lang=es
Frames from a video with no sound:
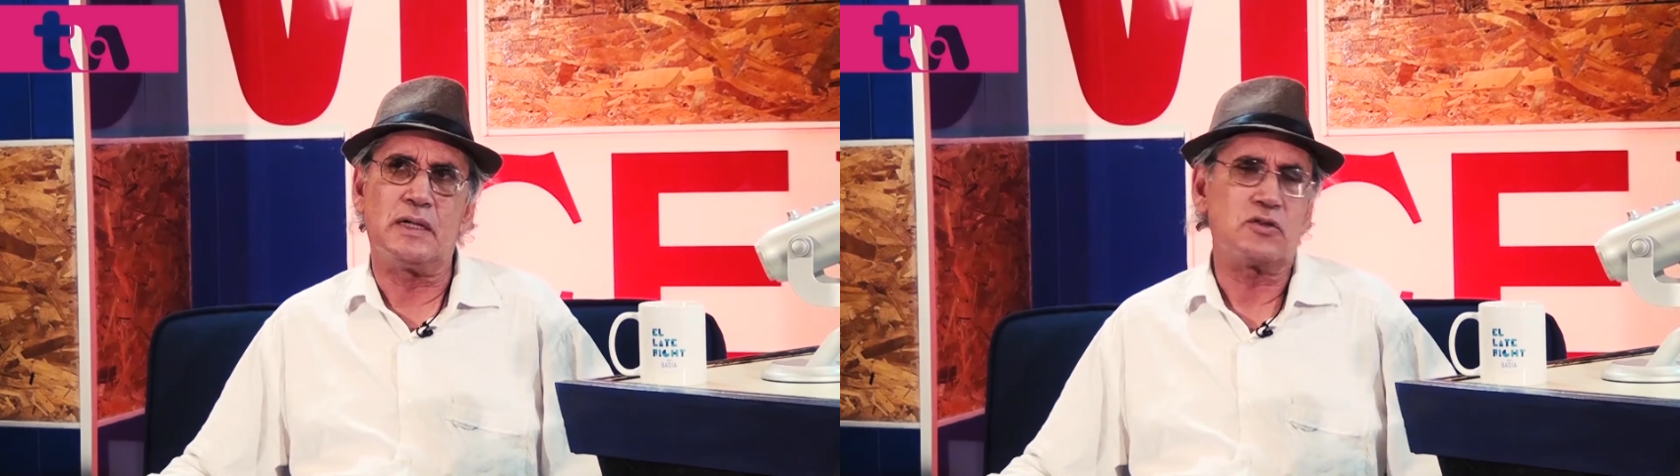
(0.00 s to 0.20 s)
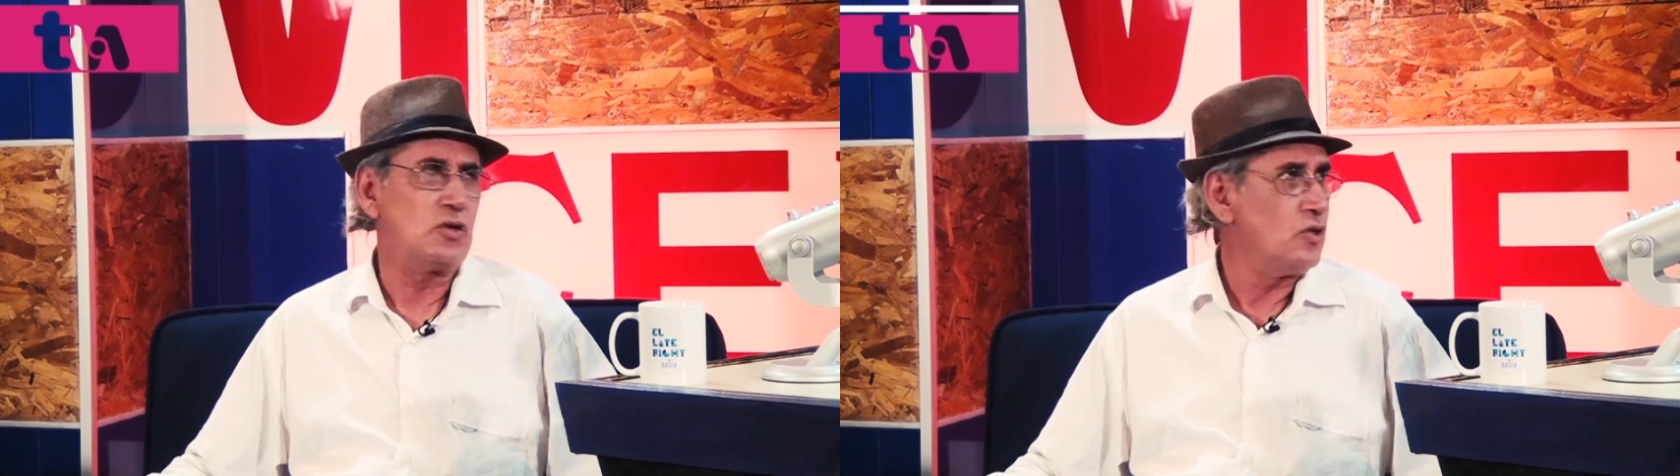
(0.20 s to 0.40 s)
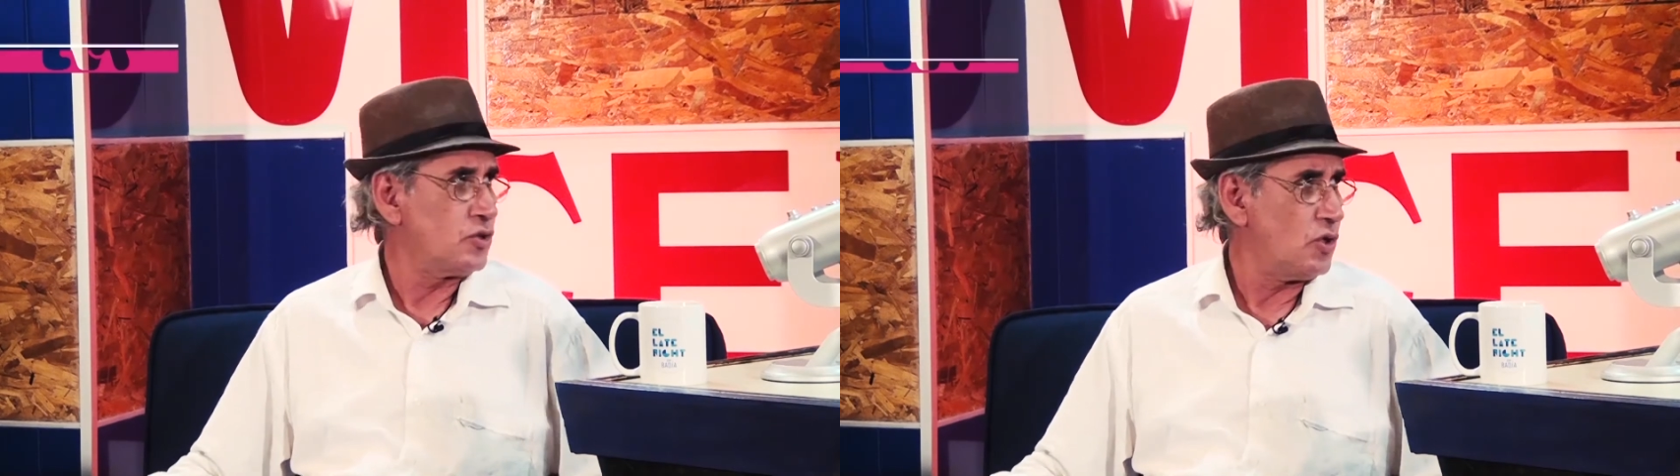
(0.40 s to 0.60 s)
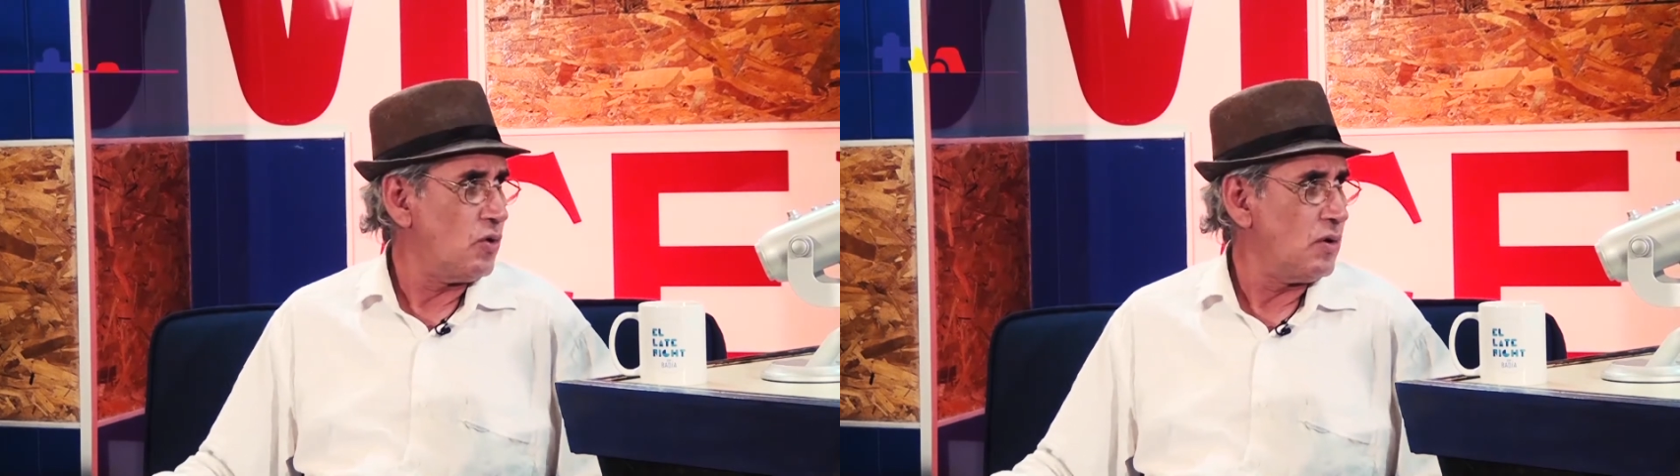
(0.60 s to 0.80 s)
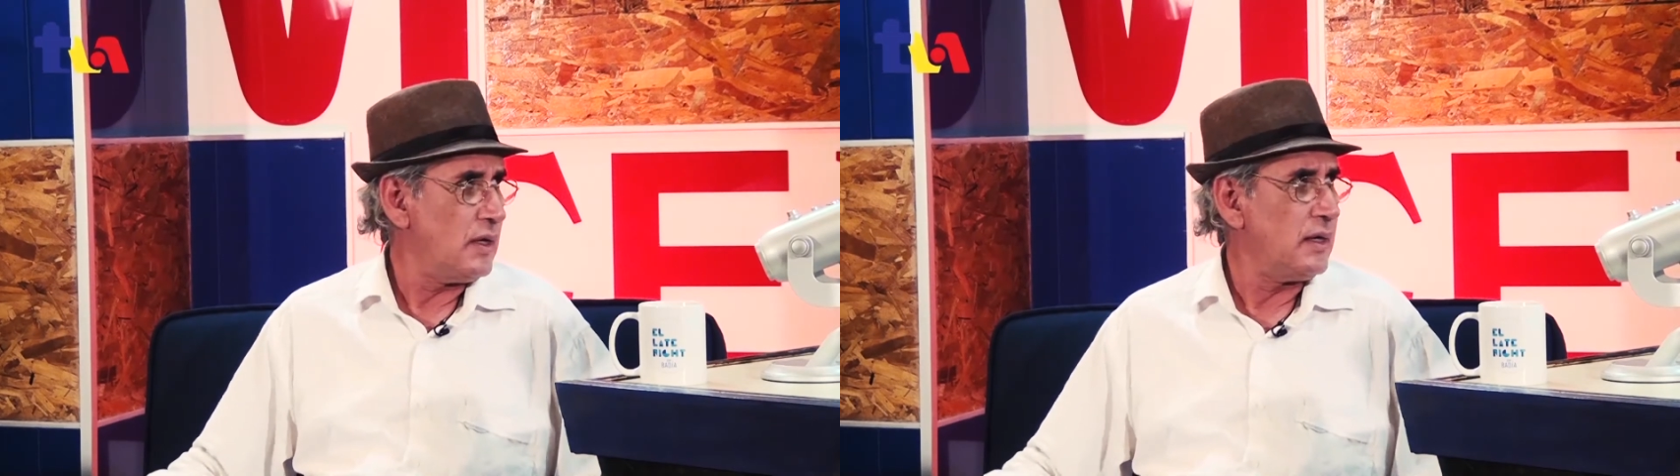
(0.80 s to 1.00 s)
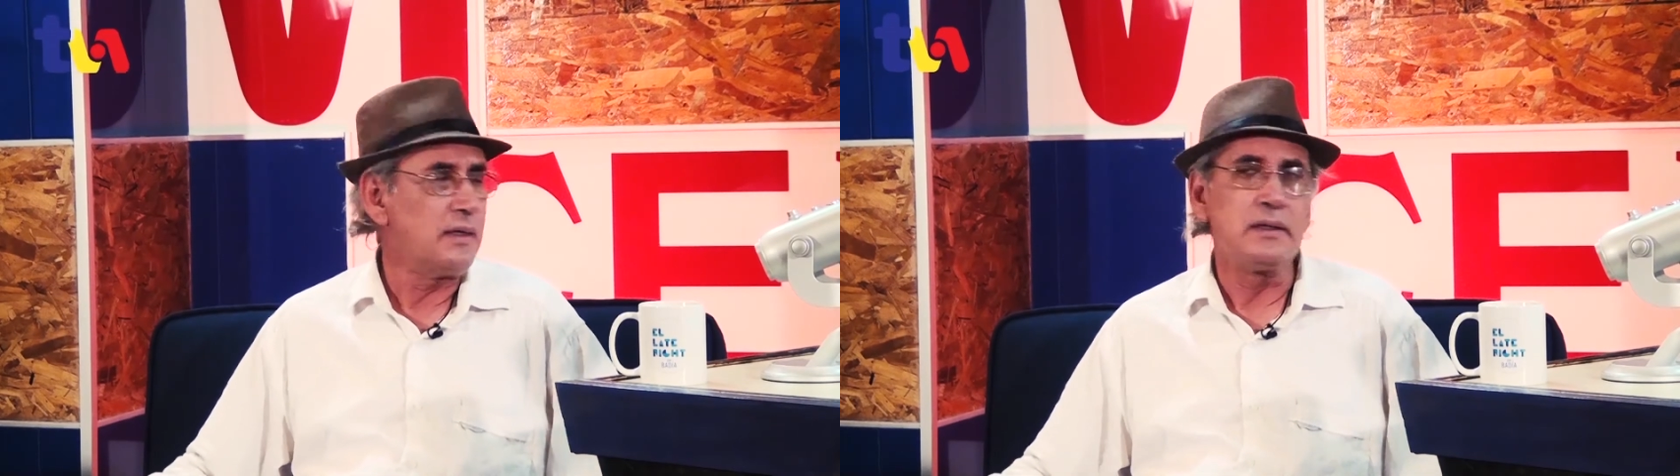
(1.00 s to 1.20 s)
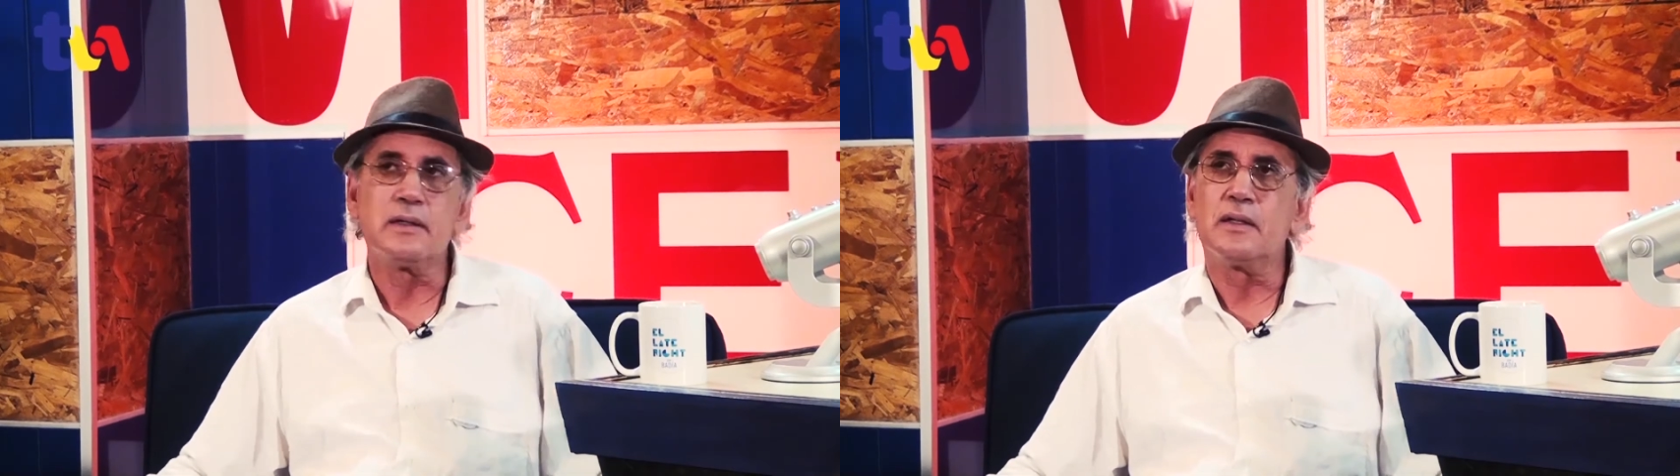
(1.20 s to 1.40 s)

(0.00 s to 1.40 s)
Antonio Ochoa.